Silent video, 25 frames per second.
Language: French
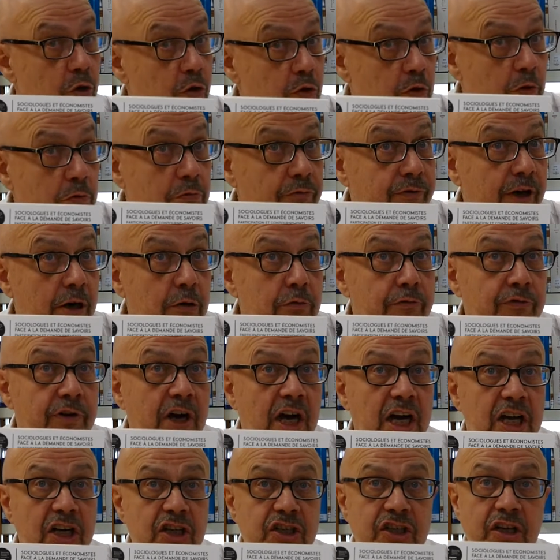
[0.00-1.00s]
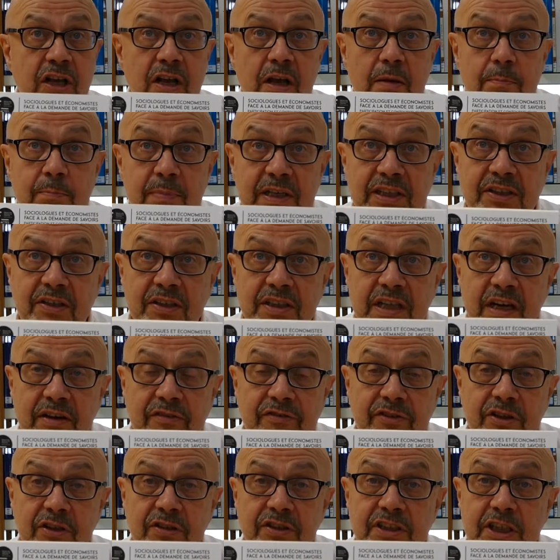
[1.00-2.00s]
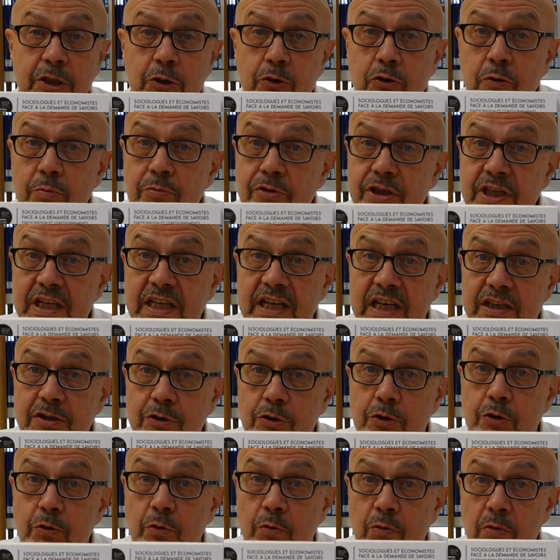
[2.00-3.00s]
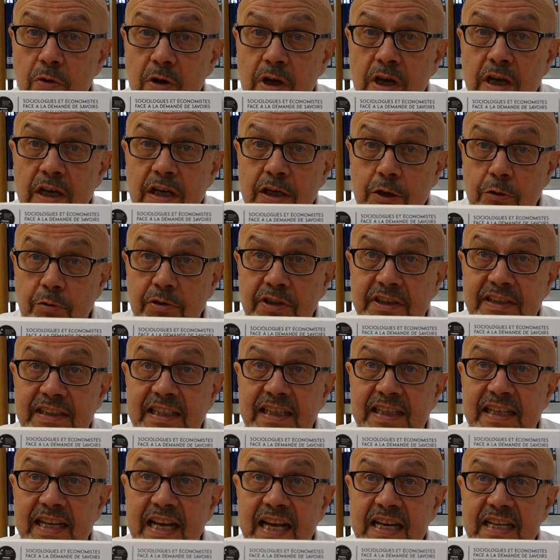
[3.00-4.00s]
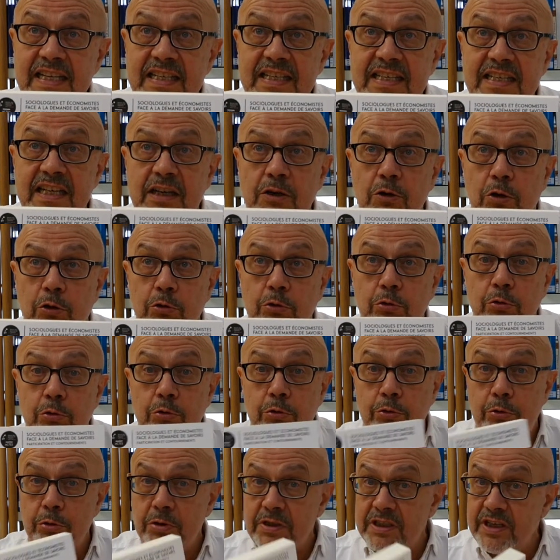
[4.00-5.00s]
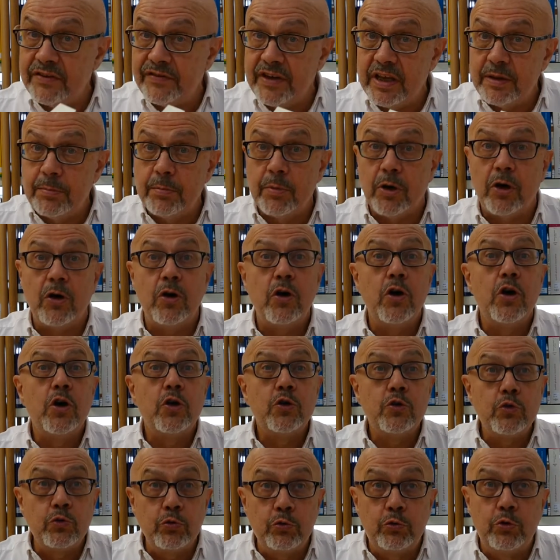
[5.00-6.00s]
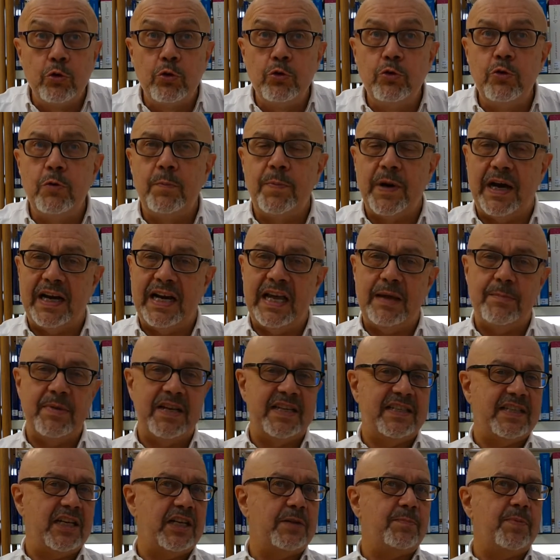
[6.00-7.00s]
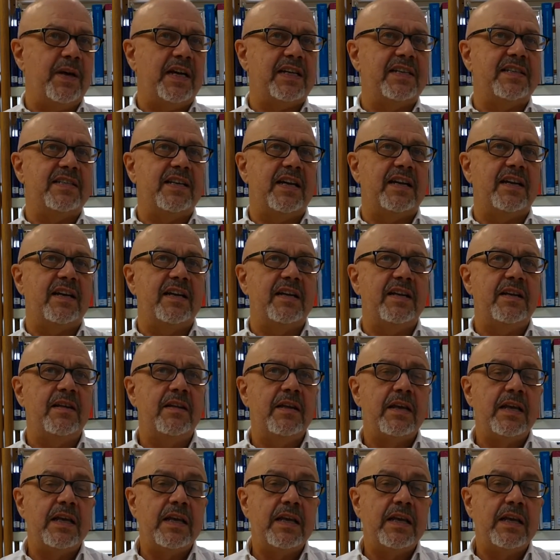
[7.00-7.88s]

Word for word: Ce nouvel ouvrage met en avant des communications qui ont été réalisées lors de deux événements soutenus par la MSH Paris-Saclay